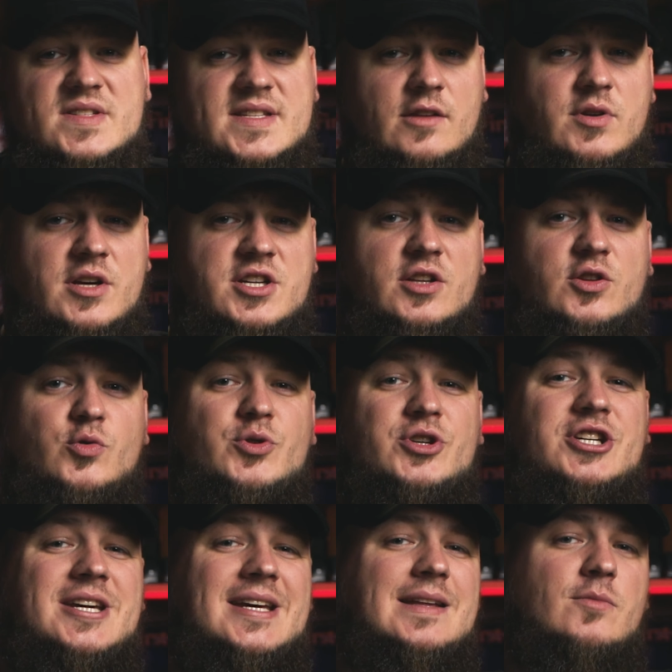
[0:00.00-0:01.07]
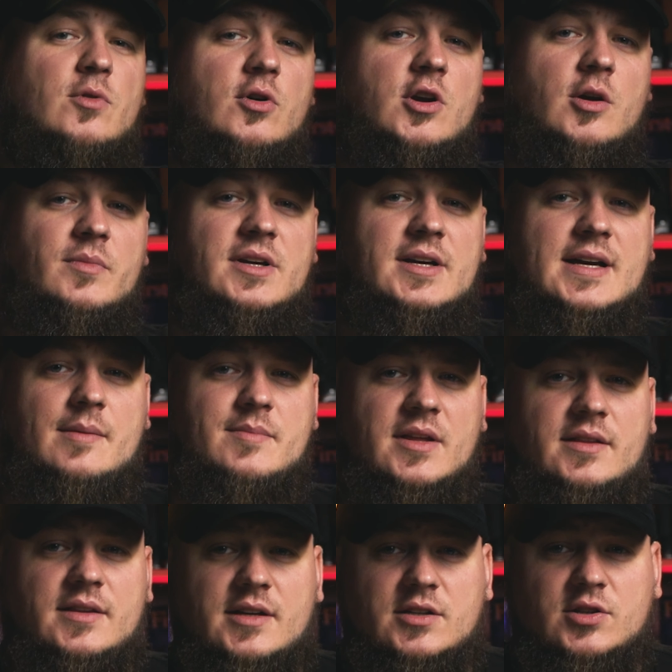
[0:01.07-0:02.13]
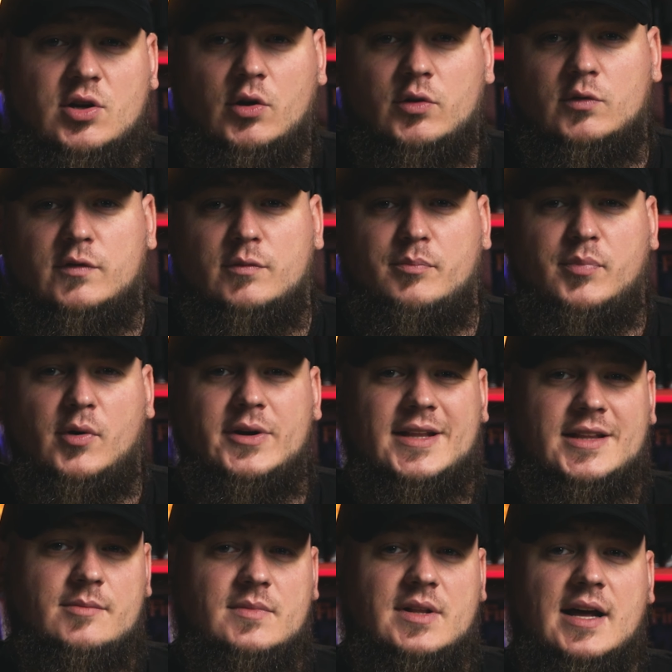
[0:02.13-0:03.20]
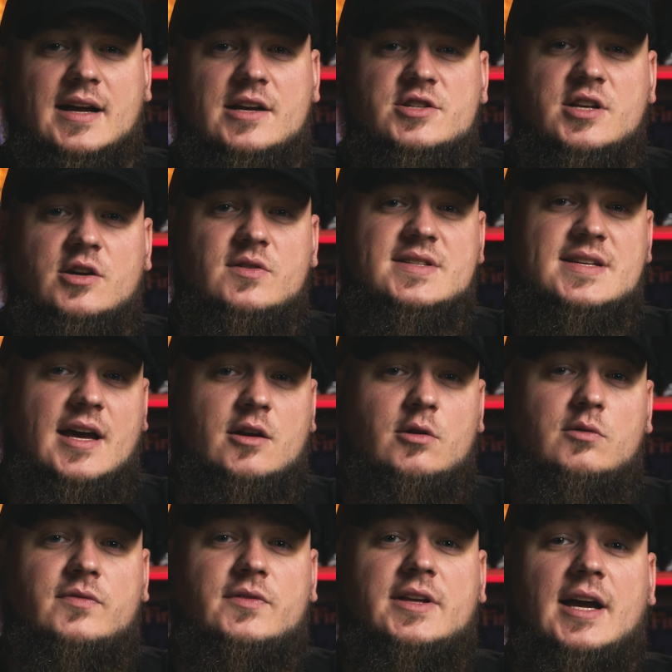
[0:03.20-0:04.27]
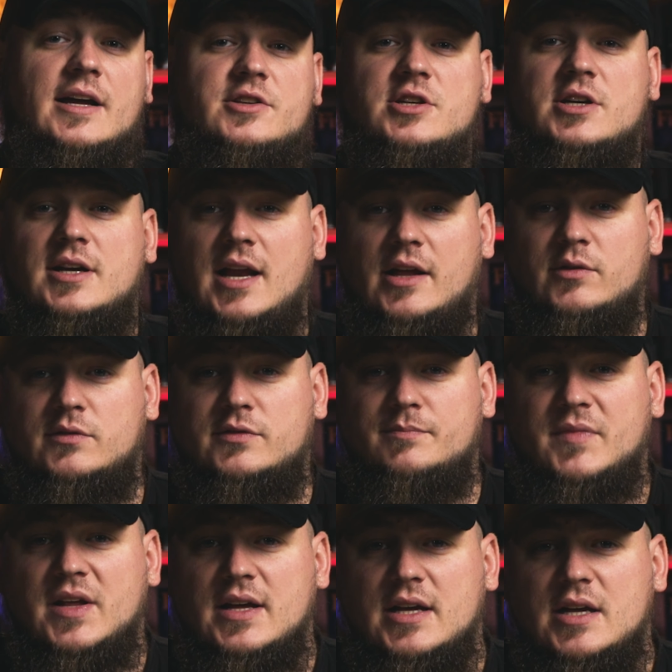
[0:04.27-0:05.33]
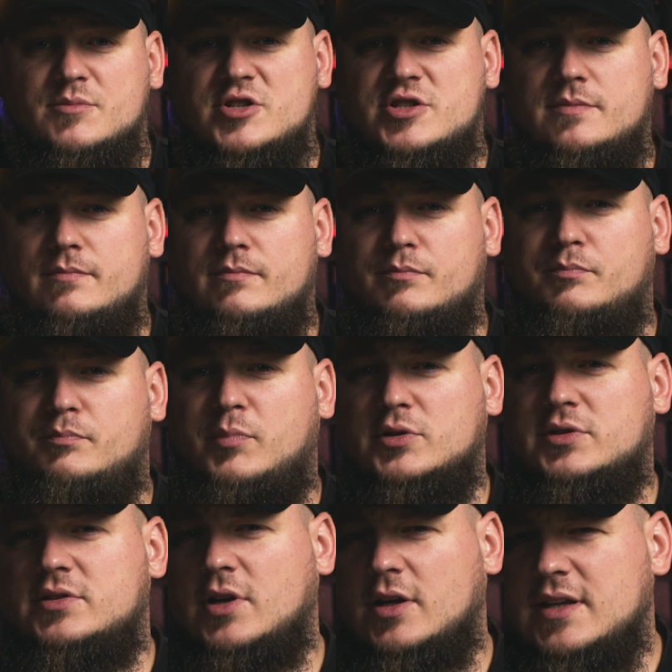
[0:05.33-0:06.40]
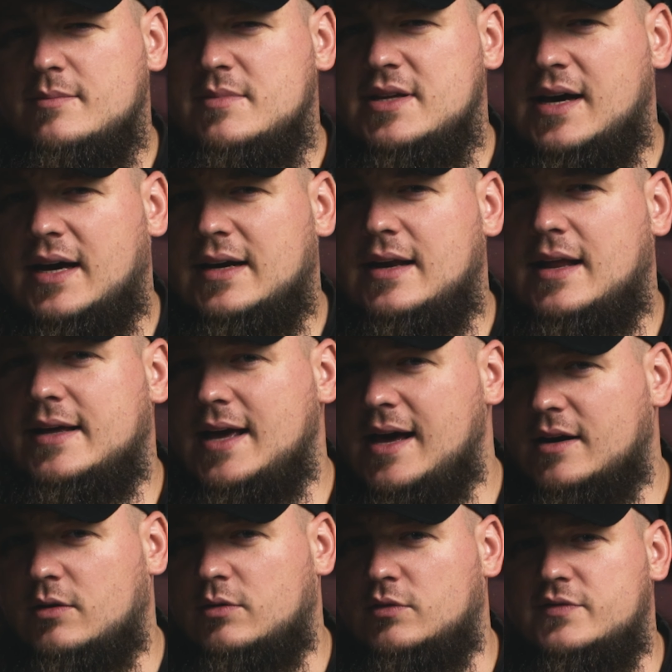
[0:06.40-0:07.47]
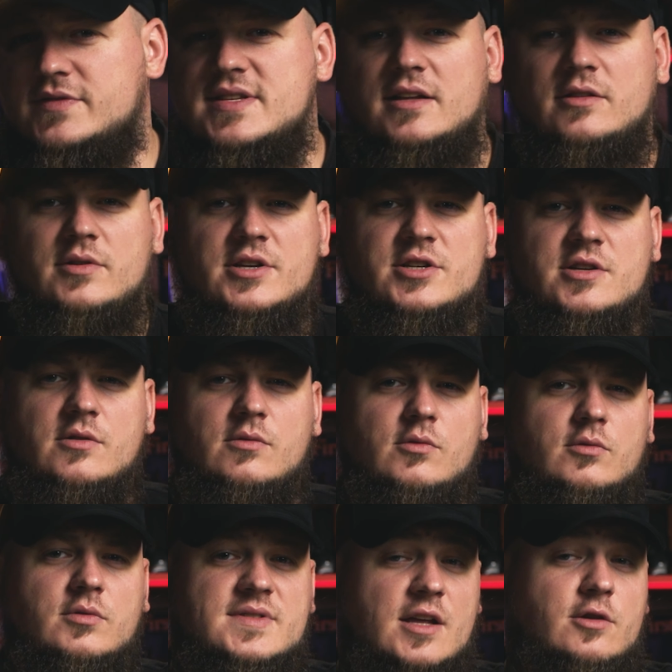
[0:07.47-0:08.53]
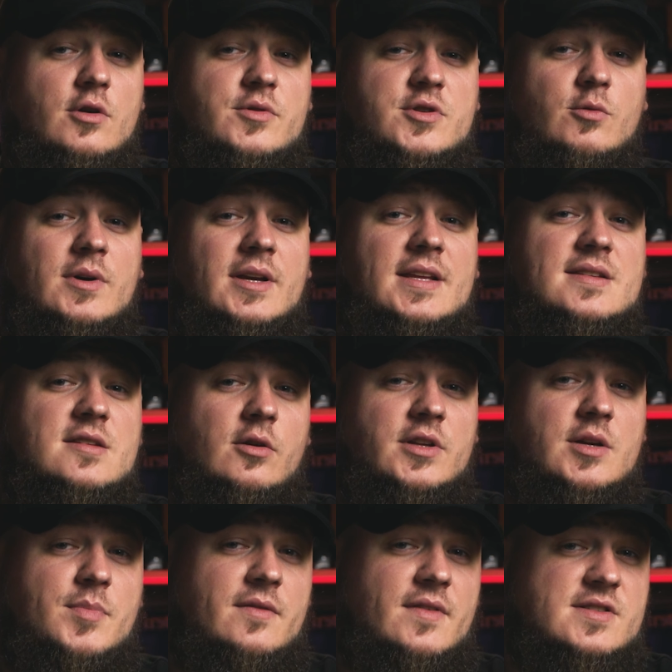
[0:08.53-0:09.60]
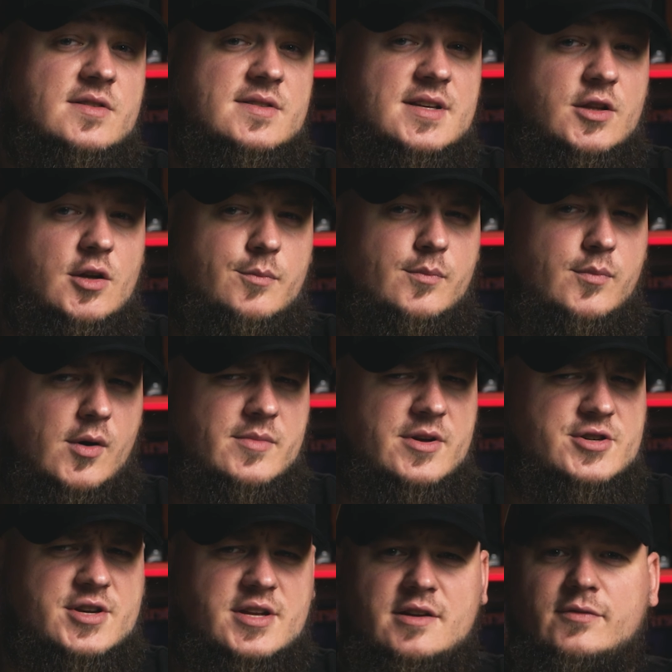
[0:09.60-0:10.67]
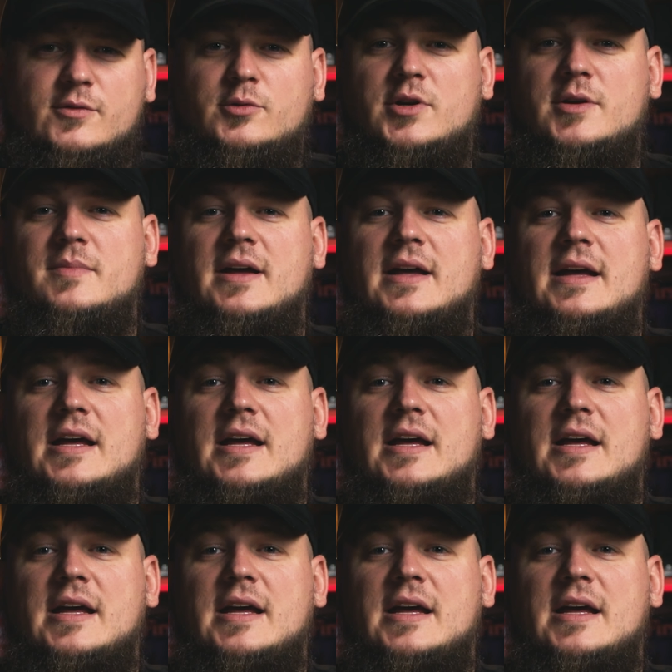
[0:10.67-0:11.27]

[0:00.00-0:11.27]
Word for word: Znajduje się tu siedem ogromnych kamiennych tronów, po jednym dla każdego z jarlów gigancich klanów. Przy czym pod tronem Jarla Jarlów znajduje się, znajdują się ukryte schody prowadzące do pomieszczenia, w którym